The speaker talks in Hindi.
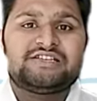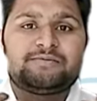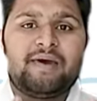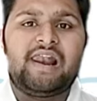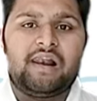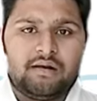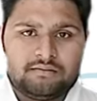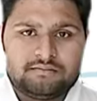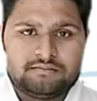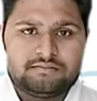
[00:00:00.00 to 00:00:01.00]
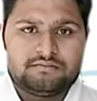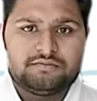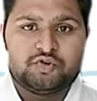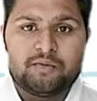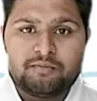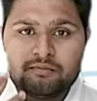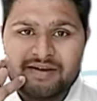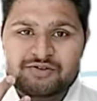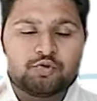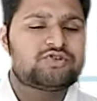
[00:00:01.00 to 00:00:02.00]
स्मेल जो हम
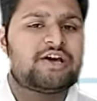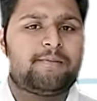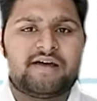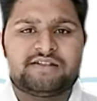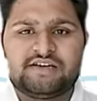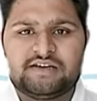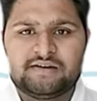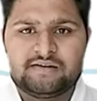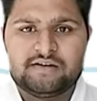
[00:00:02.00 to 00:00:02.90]
महसूस कर पाते हैं